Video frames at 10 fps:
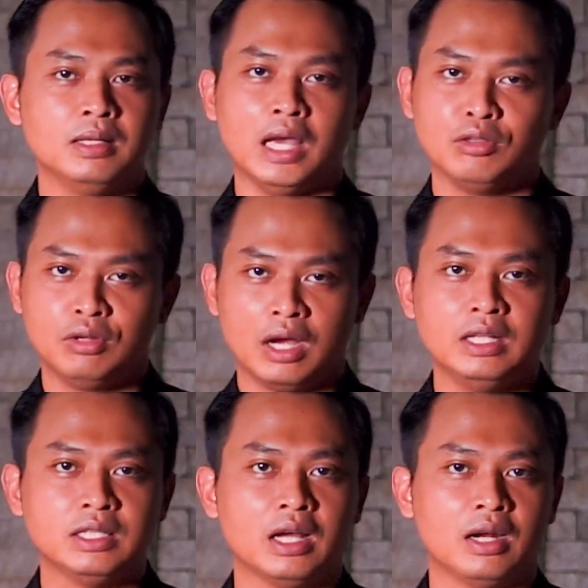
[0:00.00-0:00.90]
yaitu
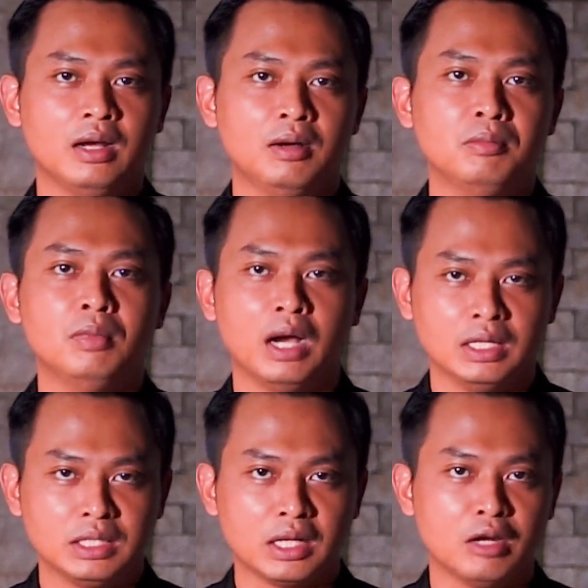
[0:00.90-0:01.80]
dengan cara
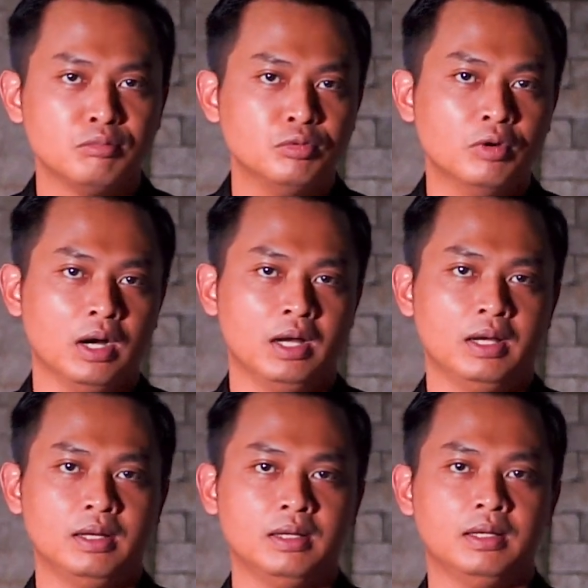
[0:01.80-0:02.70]
menghasilkan buah
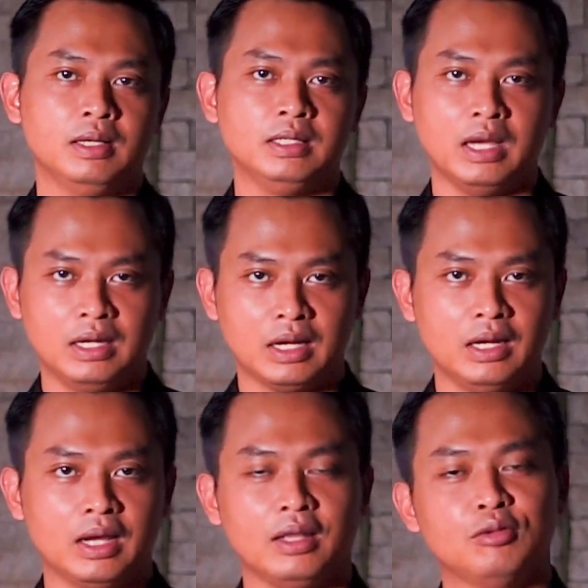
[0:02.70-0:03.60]
yang
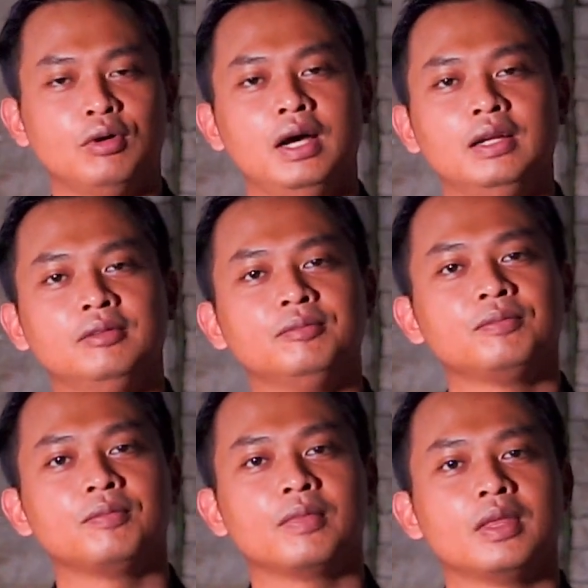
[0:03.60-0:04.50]
dikendaki Tuhan.
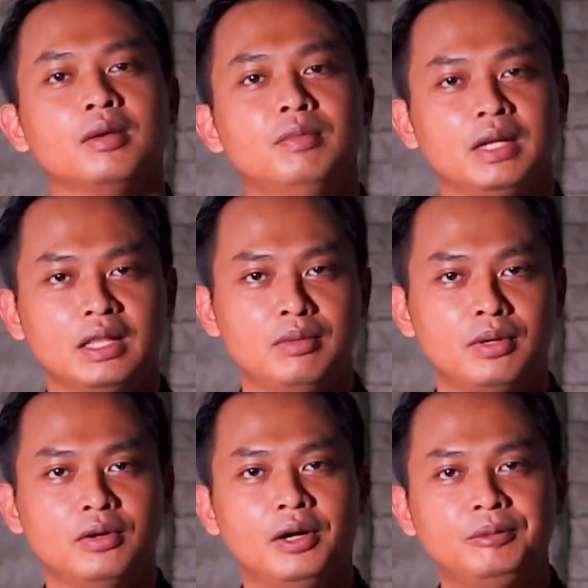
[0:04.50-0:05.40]
Mari kita
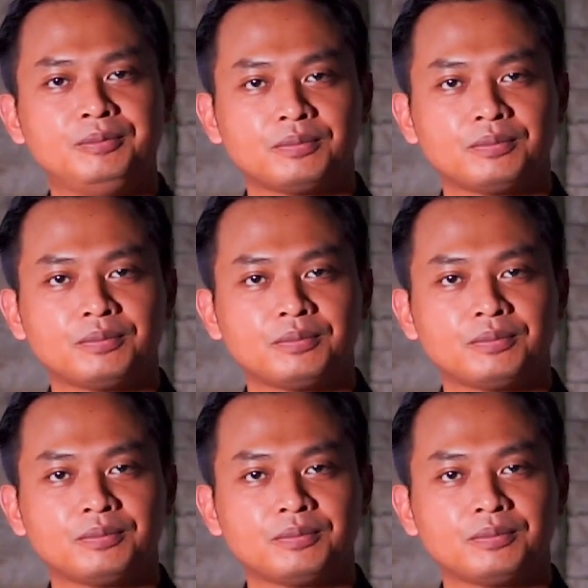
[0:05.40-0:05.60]
berdoa.